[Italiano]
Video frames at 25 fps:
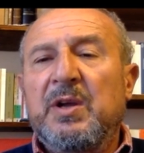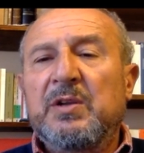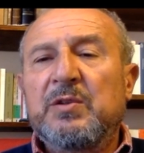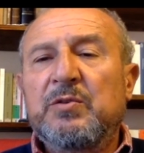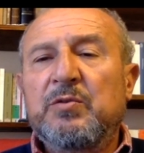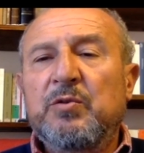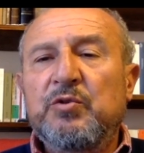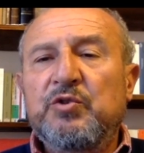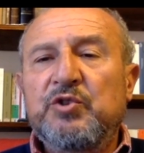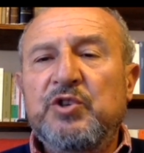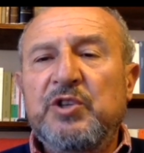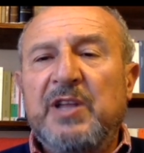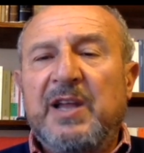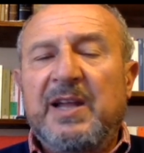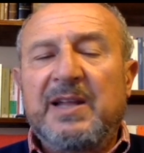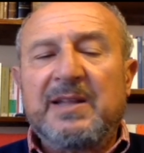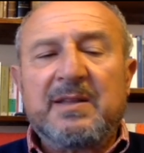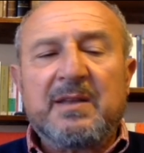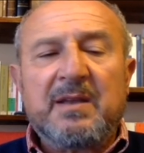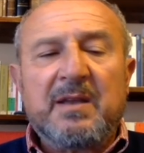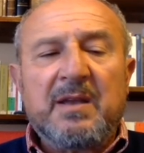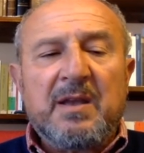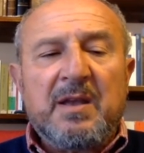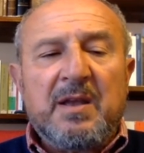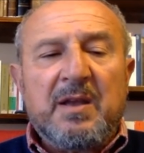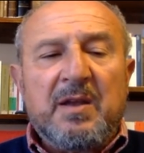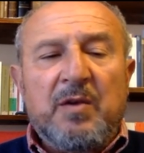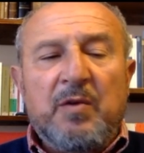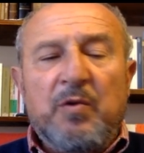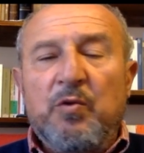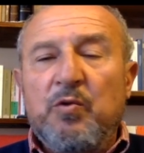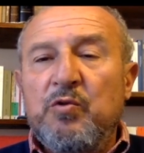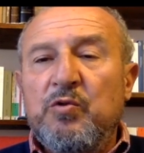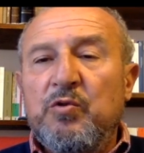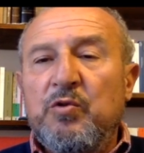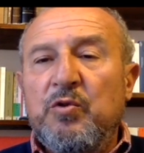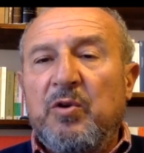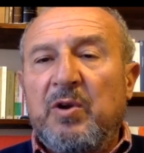trucidati
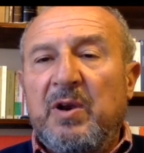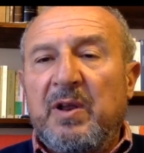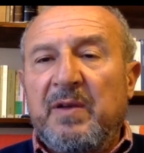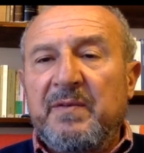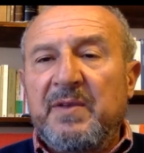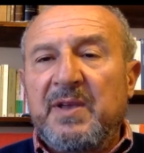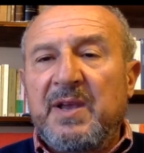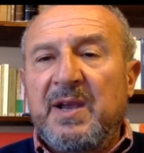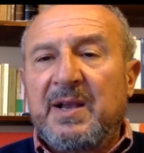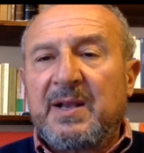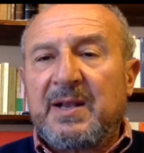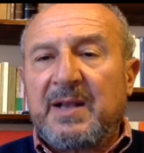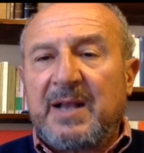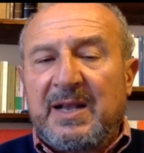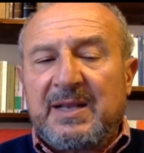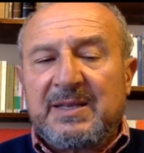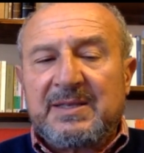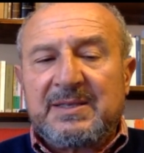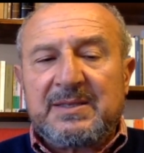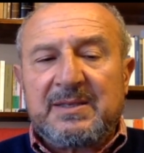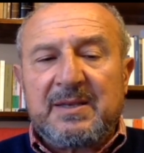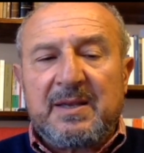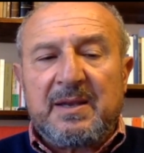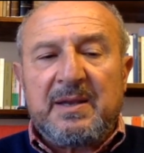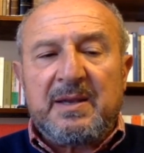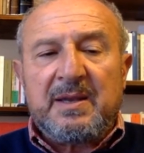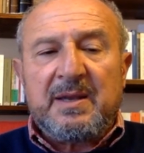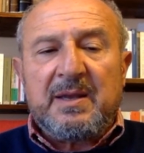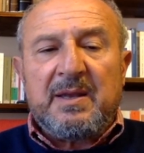lungo la via Cassia.